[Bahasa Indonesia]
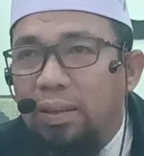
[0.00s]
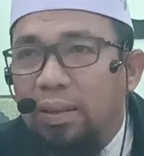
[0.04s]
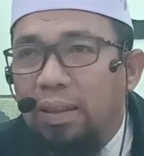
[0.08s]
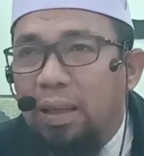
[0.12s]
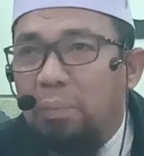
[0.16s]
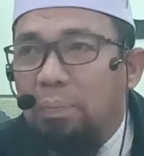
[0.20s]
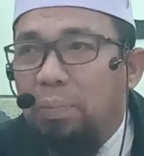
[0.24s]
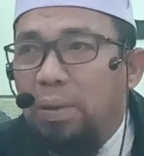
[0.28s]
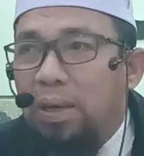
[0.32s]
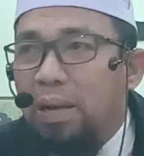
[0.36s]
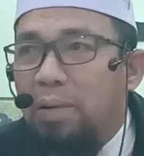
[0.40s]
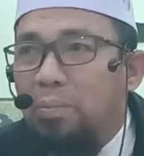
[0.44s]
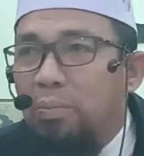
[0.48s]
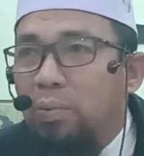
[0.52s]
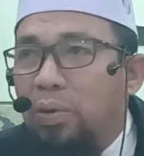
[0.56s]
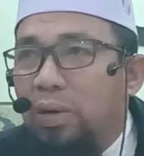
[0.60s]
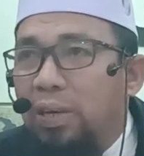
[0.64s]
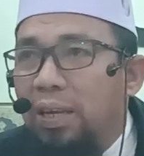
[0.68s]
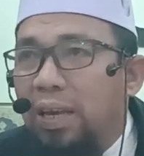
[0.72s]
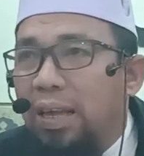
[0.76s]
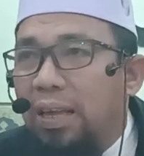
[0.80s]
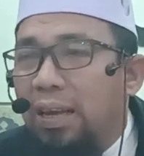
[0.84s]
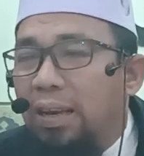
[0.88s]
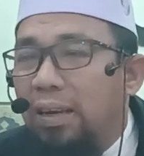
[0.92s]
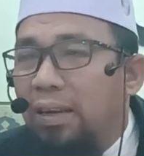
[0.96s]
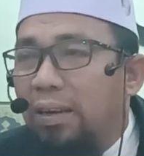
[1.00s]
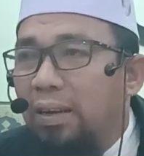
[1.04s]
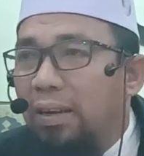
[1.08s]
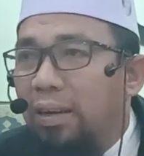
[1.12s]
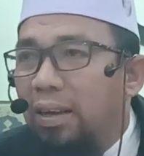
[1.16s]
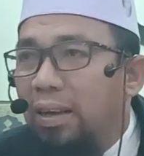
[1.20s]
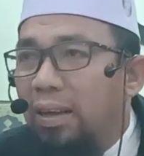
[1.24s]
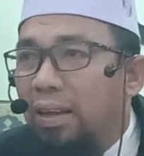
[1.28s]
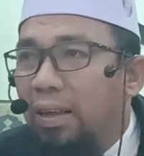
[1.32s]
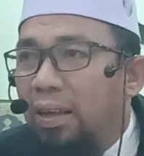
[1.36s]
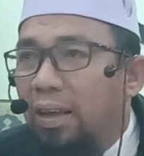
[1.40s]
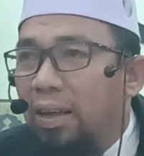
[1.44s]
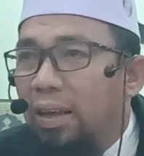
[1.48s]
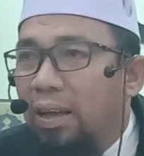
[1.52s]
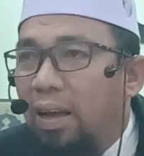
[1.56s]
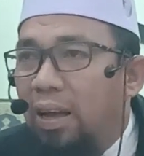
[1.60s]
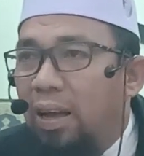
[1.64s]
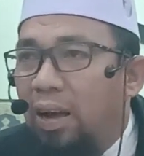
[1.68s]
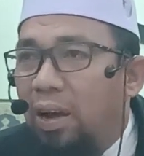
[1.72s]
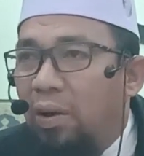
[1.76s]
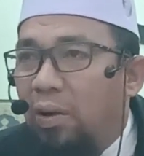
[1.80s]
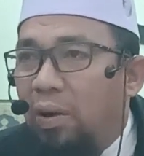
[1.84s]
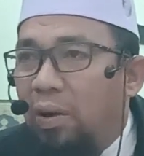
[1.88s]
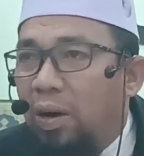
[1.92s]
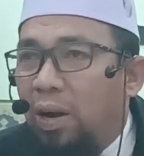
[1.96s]
Tapi kemudian
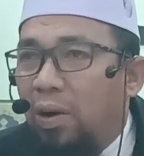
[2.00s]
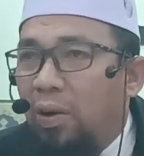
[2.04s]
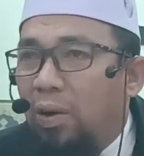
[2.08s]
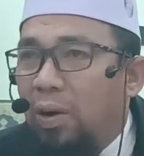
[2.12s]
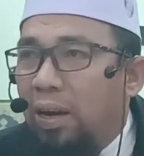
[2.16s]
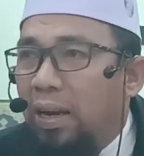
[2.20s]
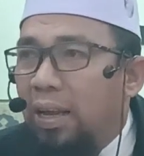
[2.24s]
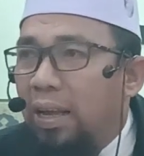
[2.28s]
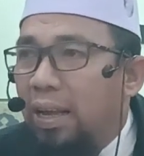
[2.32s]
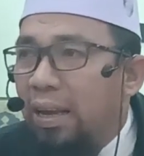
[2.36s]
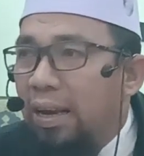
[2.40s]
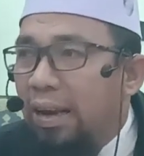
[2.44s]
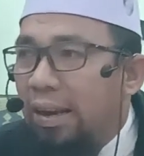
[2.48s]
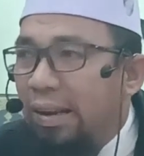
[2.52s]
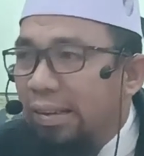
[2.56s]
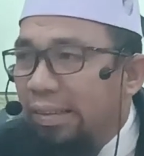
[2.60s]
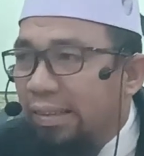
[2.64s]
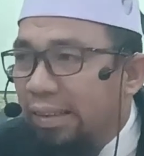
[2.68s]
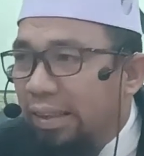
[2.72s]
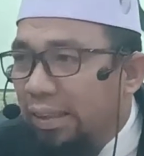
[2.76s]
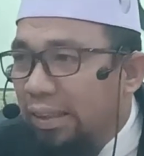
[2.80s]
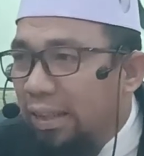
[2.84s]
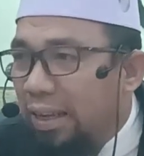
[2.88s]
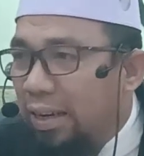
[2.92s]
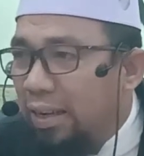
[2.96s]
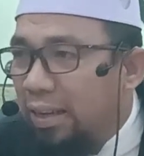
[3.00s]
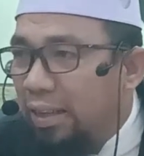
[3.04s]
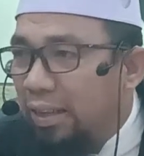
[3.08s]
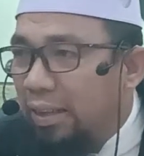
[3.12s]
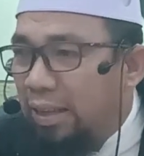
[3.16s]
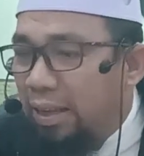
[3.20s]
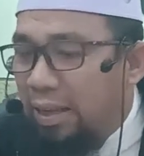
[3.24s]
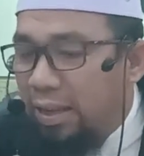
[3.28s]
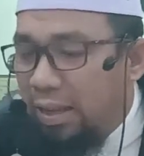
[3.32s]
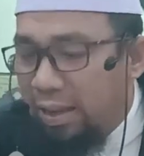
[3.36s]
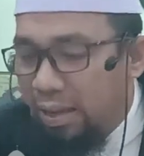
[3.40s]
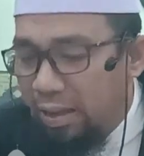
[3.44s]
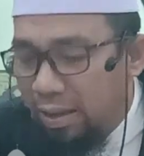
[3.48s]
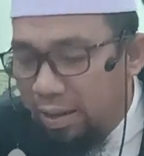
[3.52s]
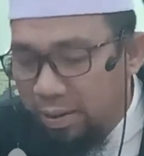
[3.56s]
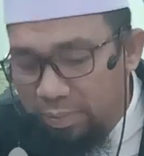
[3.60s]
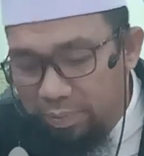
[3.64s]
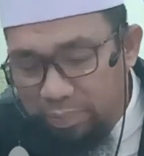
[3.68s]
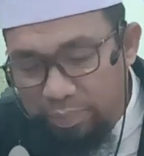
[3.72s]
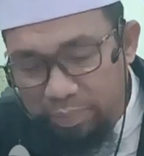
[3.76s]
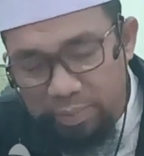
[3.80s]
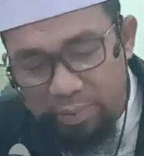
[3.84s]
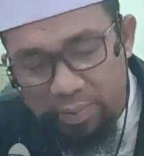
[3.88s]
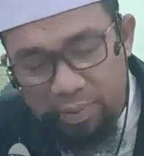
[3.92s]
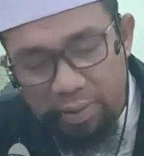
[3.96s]
orang-orang yang ada di sekitar kita
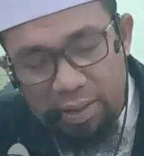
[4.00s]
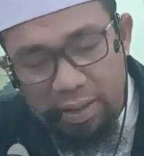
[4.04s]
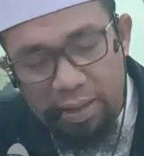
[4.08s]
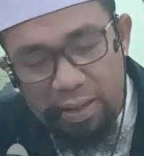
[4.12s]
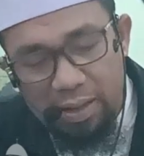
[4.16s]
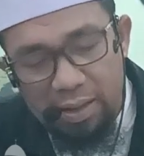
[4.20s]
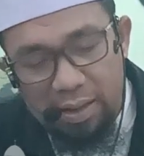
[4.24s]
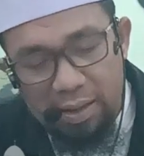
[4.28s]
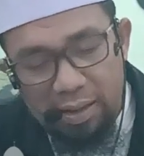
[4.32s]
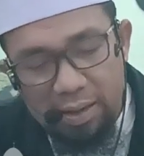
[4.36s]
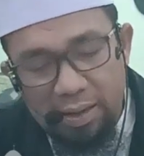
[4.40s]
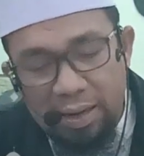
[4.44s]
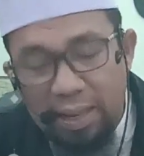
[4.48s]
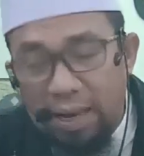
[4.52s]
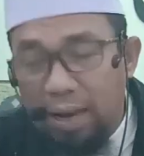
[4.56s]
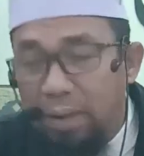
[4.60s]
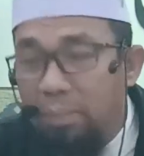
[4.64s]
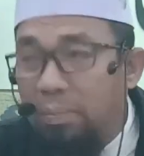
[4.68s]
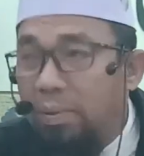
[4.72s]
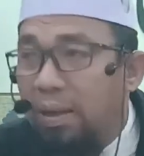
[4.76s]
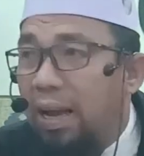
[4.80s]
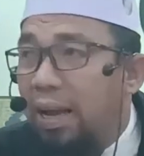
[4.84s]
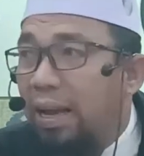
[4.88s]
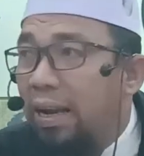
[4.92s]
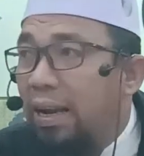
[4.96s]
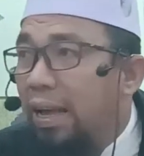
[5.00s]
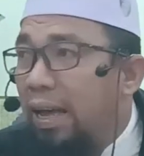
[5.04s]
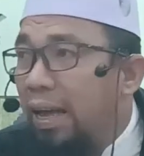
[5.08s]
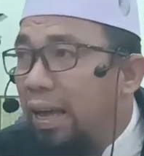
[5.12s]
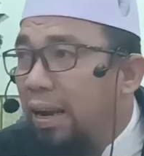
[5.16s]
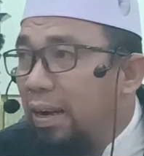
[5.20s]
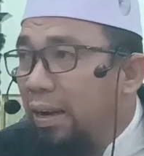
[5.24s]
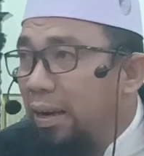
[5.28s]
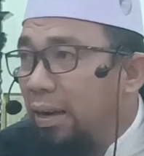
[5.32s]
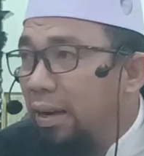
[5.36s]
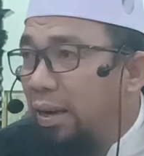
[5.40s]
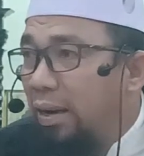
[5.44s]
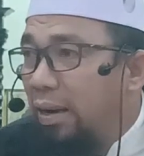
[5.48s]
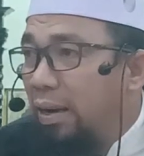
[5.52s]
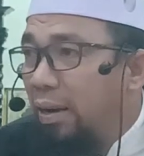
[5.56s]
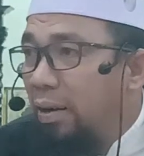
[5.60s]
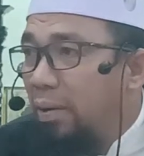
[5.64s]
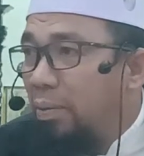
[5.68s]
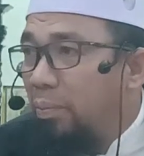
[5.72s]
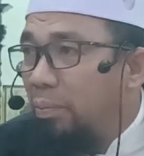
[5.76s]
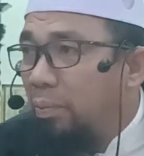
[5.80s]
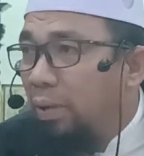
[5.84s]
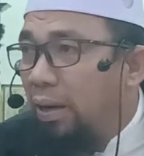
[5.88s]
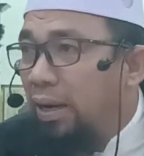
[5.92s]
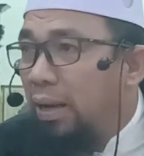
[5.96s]
ya dalam keadaan
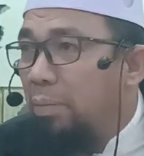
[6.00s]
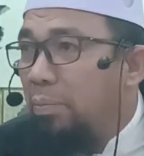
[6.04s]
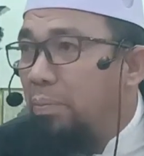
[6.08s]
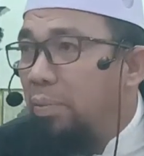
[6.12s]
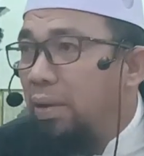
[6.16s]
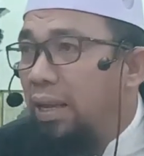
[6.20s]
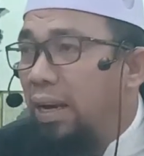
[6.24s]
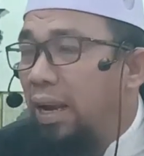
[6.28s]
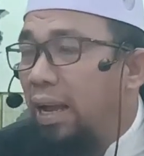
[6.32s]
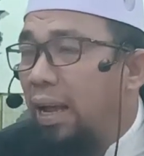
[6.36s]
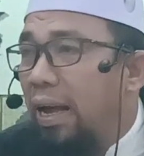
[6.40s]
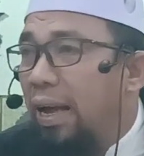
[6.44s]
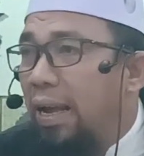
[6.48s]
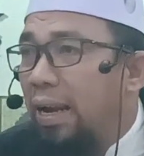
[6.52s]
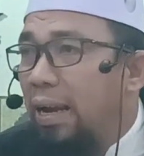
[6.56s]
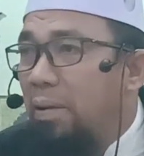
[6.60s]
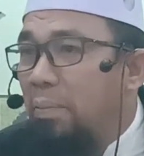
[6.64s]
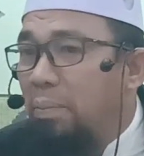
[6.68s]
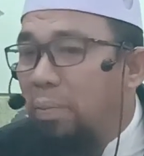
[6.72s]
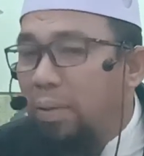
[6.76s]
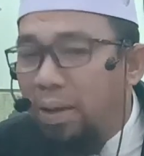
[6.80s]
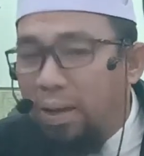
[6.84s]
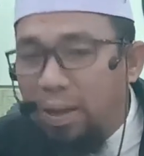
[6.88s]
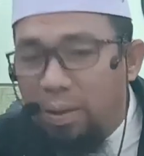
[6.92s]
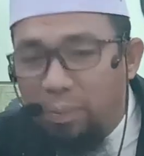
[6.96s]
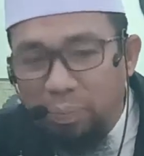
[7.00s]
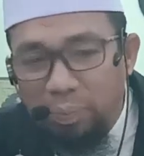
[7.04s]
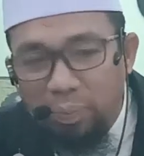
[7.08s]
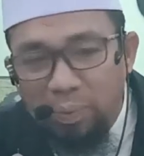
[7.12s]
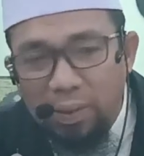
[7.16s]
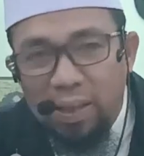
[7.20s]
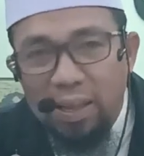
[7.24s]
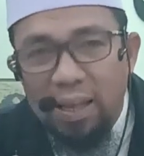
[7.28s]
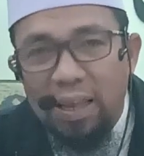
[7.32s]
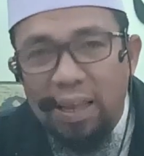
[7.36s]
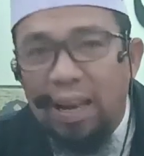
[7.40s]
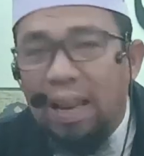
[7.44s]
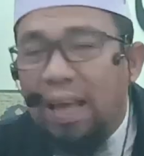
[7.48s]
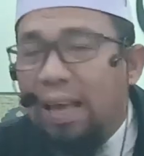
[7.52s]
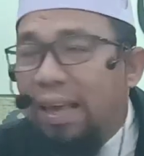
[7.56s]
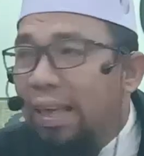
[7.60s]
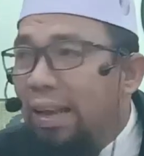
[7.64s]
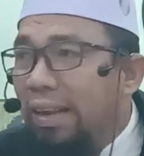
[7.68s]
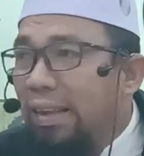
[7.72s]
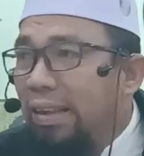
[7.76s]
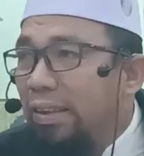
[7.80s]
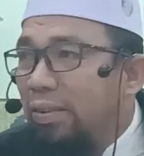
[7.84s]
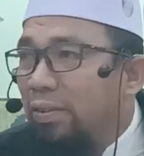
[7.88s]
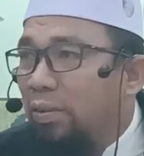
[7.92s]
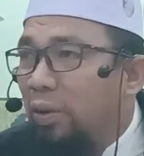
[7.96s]
bergembira. Kenapa?
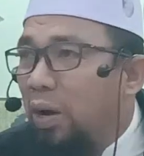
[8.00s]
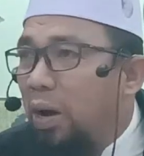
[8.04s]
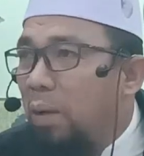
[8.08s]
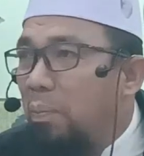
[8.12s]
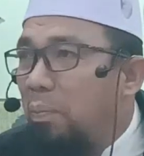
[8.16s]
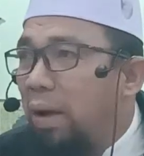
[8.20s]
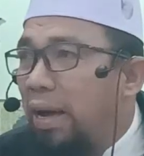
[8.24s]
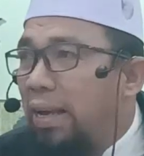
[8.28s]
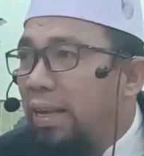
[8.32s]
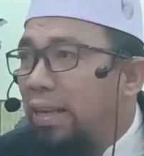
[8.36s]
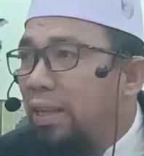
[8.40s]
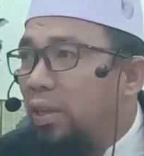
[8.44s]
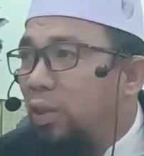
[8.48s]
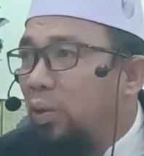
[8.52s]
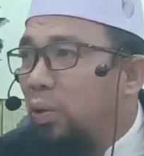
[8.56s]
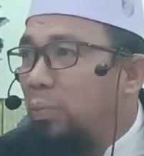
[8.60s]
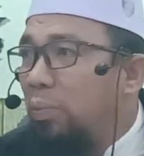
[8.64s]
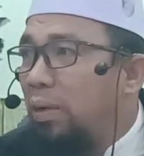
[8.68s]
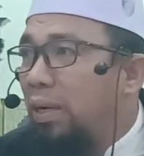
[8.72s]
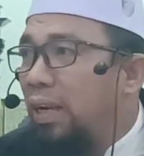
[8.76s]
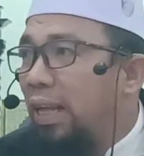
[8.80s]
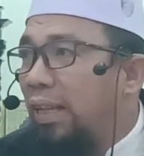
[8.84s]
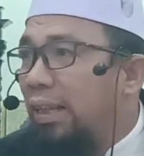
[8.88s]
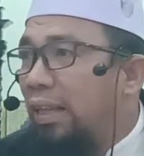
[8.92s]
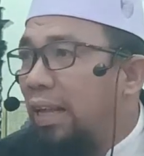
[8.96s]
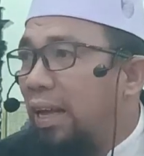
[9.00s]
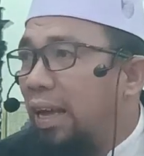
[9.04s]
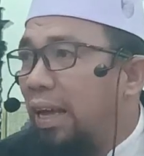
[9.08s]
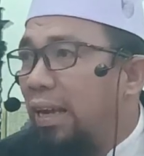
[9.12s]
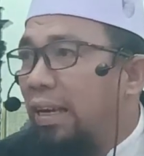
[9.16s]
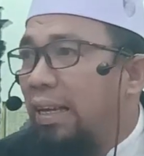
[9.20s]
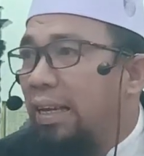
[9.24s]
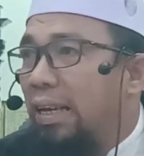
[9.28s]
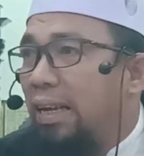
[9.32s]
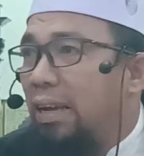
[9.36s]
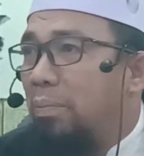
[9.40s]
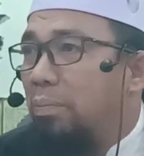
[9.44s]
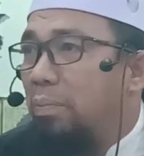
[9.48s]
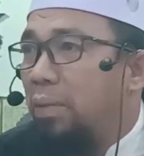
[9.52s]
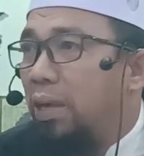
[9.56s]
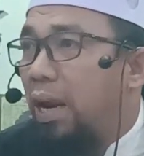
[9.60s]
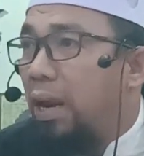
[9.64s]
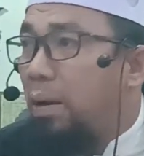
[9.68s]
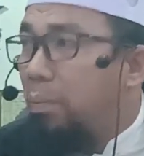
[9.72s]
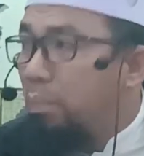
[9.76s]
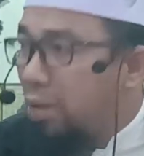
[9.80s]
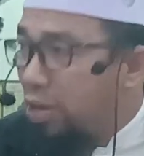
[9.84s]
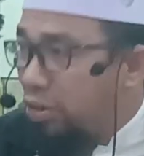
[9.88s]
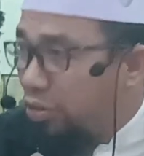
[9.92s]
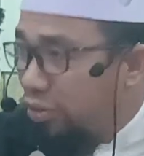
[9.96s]
Lahirnya seorang bayi itu mendatangkan
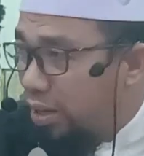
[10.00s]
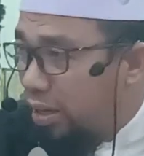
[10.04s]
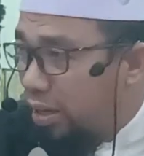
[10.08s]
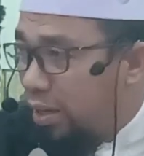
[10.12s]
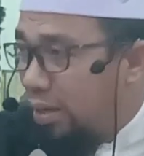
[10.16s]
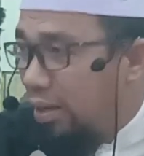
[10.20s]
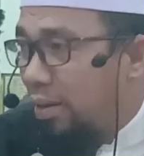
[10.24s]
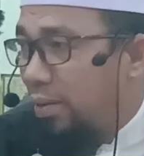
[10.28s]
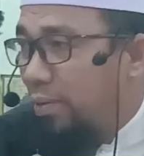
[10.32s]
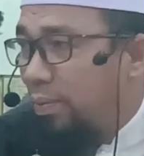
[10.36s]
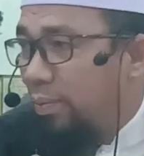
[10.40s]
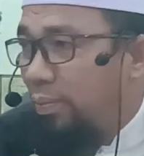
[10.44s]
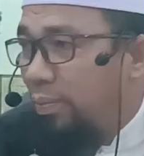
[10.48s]
kegembiraan basyar.